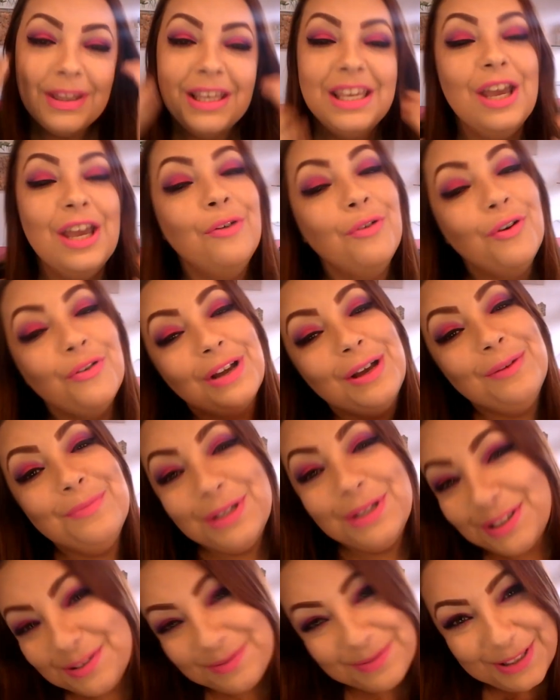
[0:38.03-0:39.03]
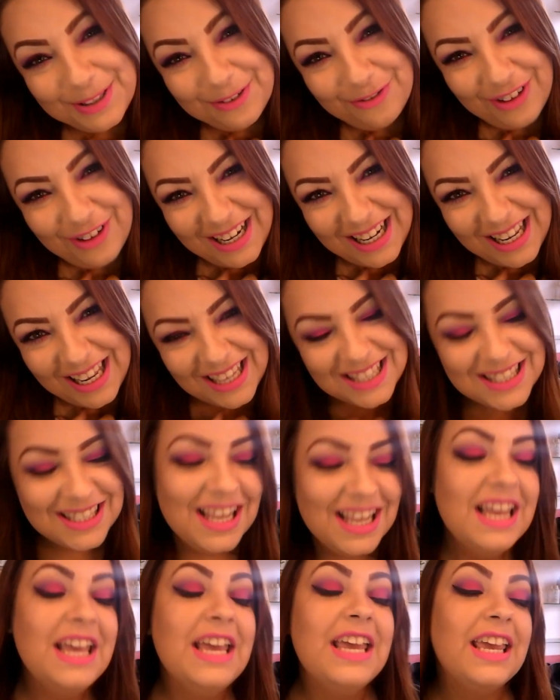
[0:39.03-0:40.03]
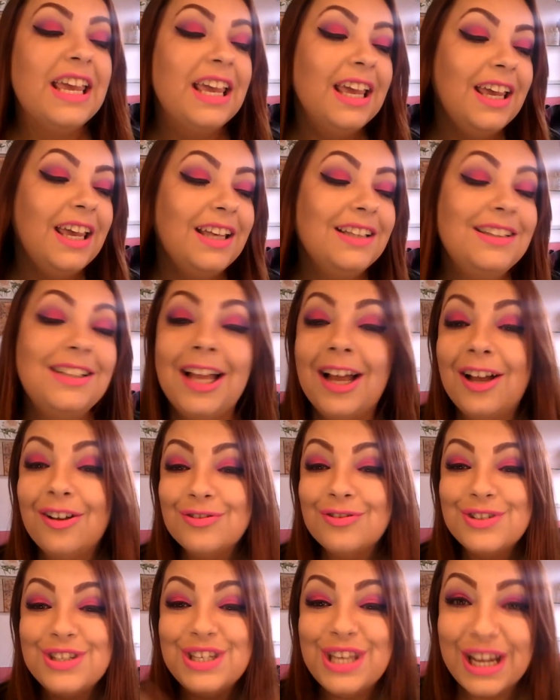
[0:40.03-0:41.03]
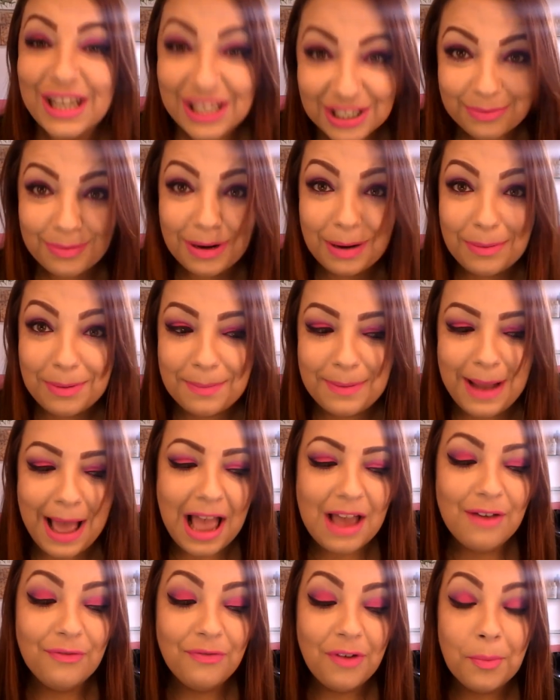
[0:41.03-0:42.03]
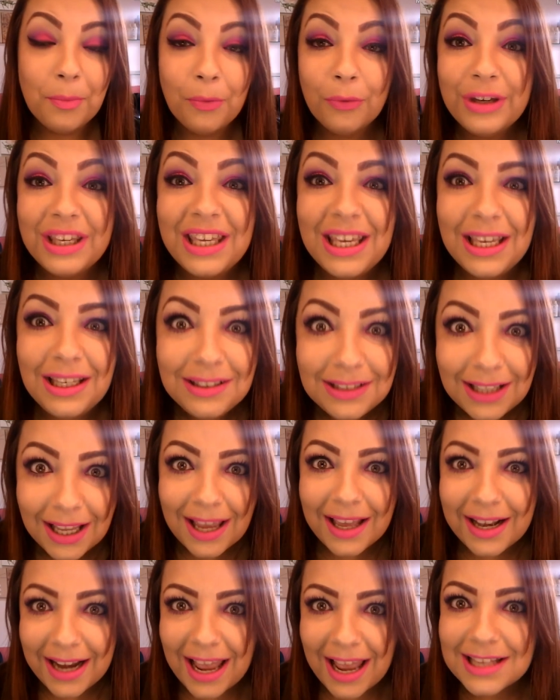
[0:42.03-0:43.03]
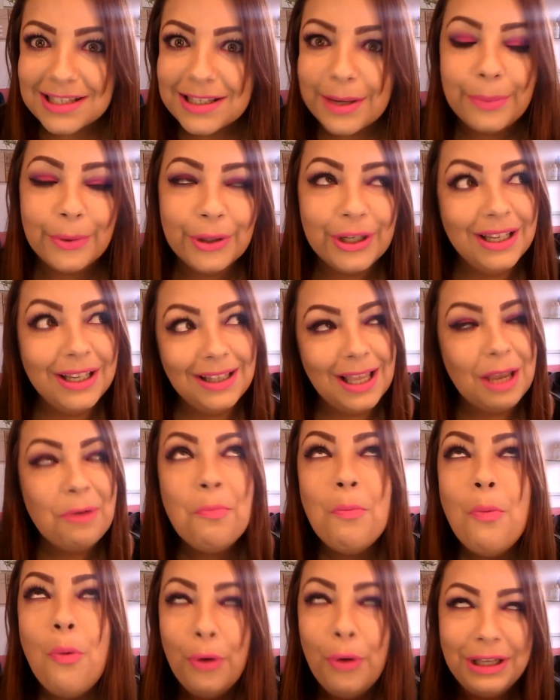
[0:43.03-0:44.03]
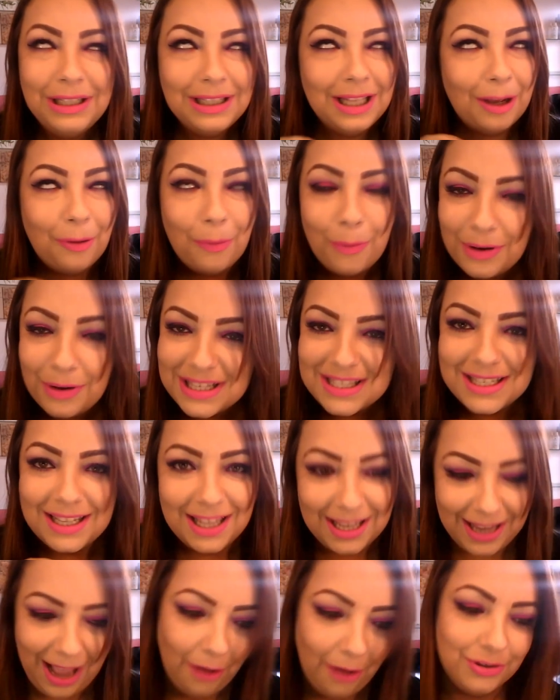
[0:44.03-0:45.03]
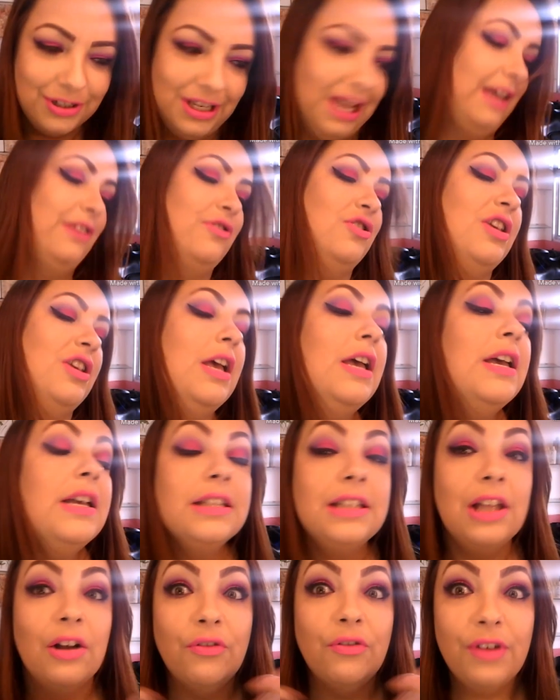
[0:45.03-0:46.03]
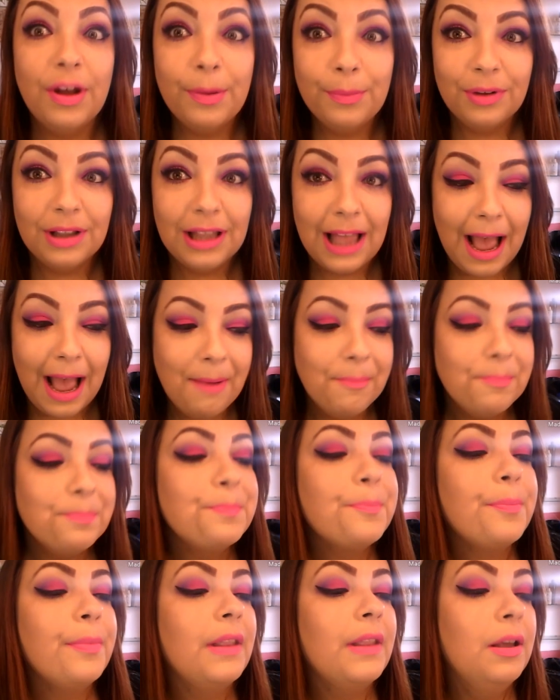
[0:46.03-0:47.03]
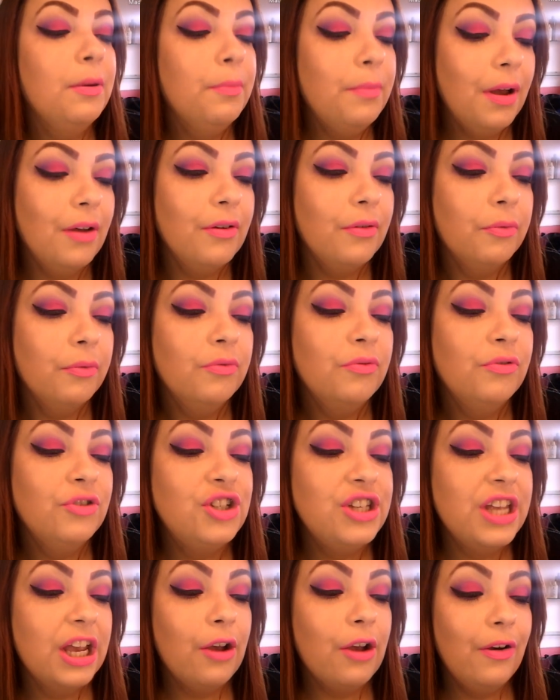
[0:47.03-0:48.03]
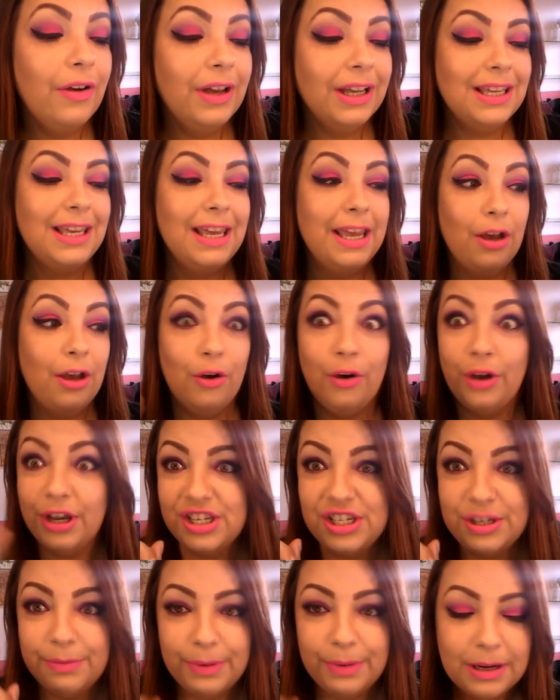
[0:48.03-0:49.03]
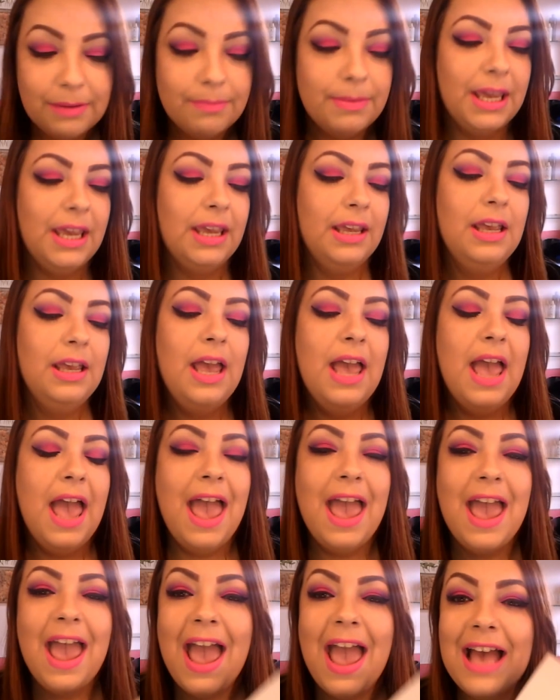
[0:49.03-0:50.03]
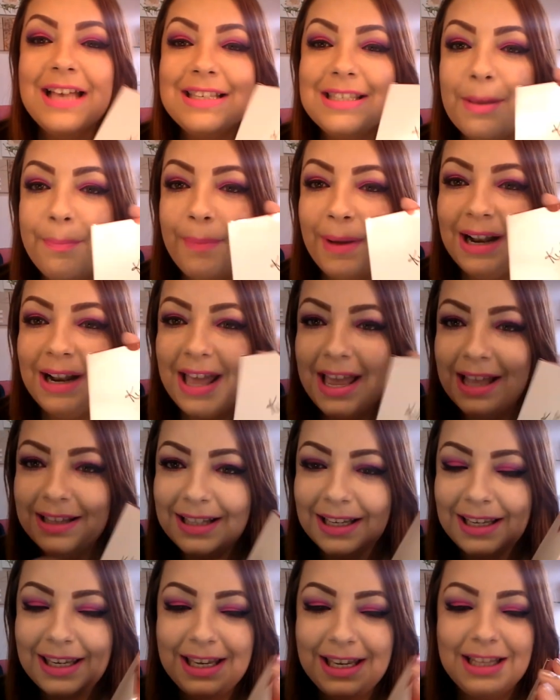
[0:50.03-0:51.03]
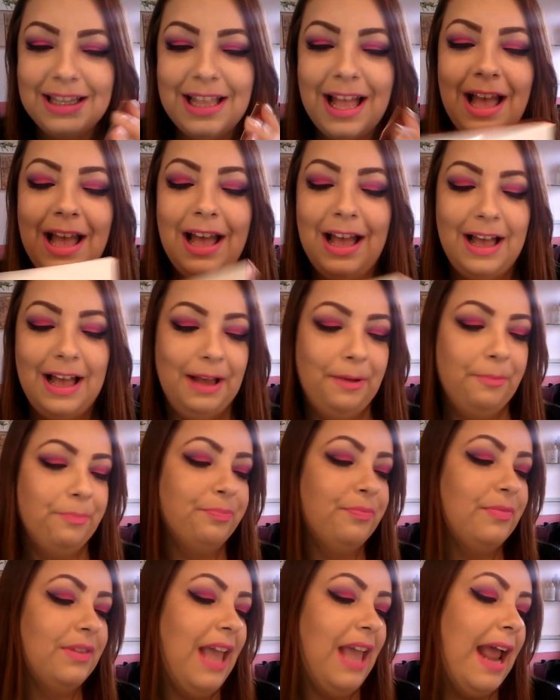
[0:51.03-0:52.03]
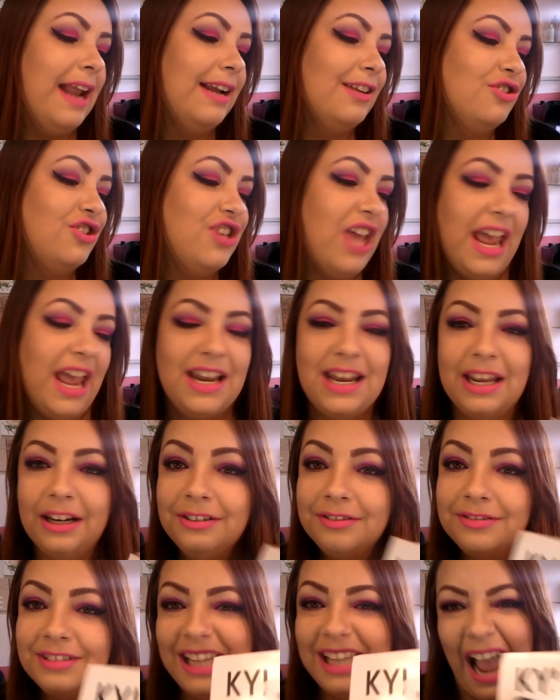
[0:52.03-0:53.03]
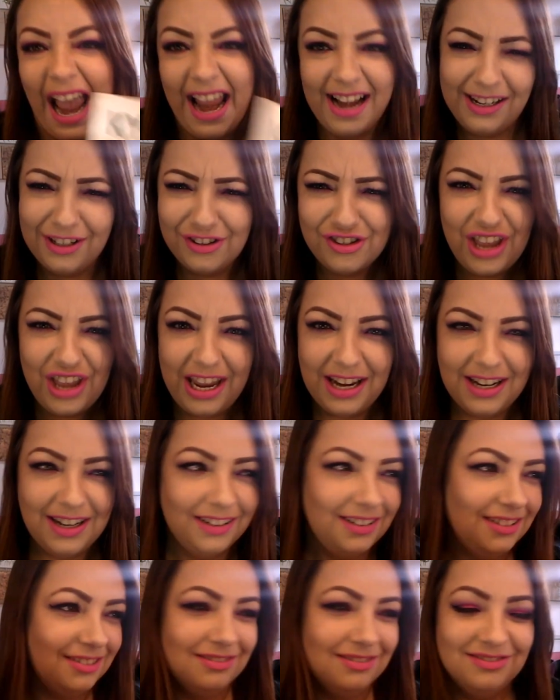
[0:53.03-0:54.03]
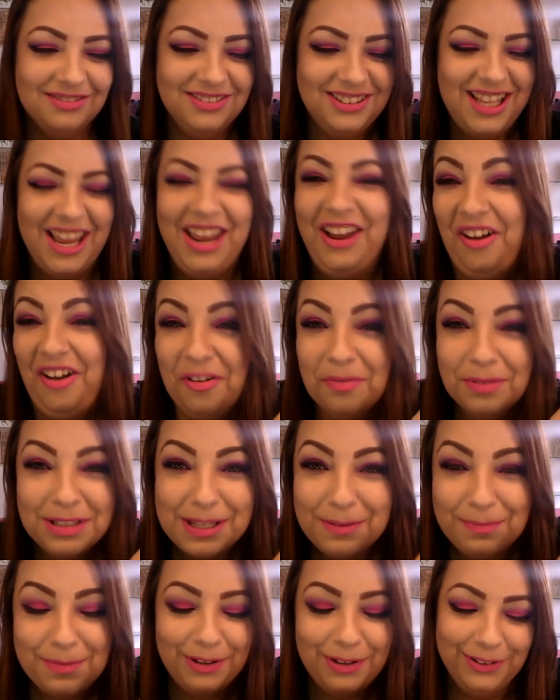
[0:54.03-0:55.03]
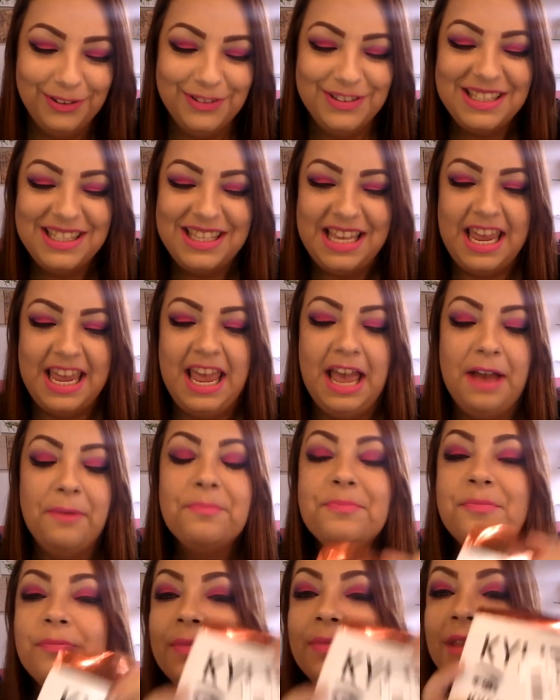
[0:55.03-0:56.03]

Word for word: E eu vou ficar muito, muito feliz. Então, chega de blá blá blá, vamos que interessa, porque tem muita coisa legal, gente. Então, vamos lá? Bom, chegou aqui hoje pra mim é essa paleta aqui da Kylie Jenner. Kylie Jenner, não sei como se pronuncia.